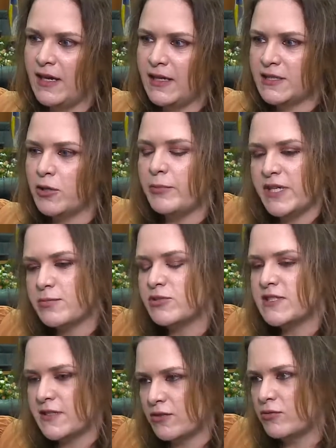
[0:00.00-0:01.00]
Então, mesmo
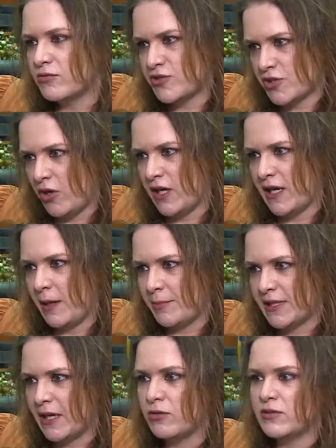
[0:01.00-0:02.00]
estando só na
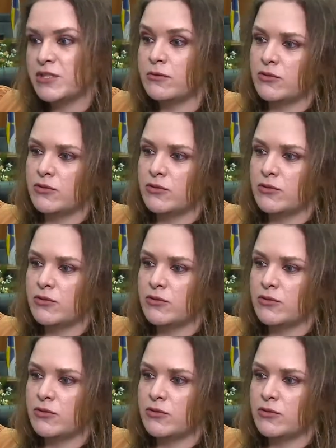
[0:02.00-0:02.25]
capital,